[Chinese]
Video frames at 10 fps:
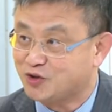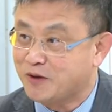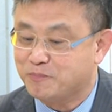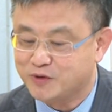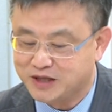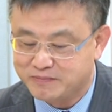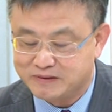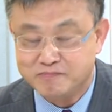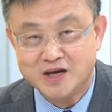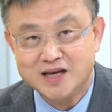退步了一
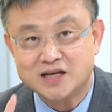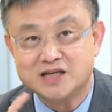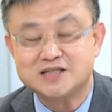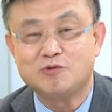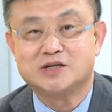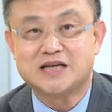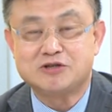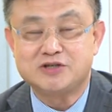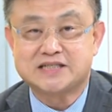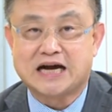名。可是我再
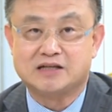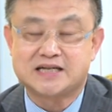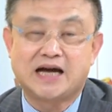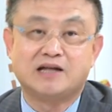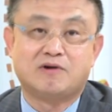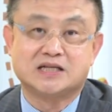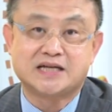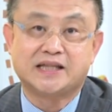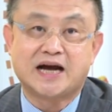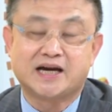去查，在他的网
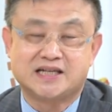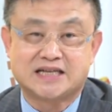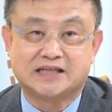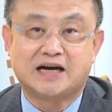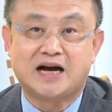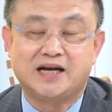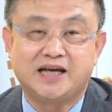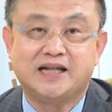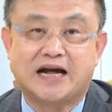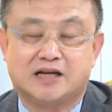站，他可以查到他
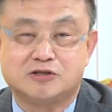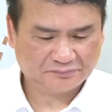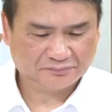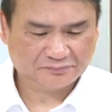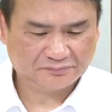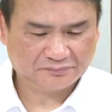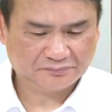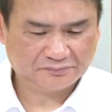历来的数字。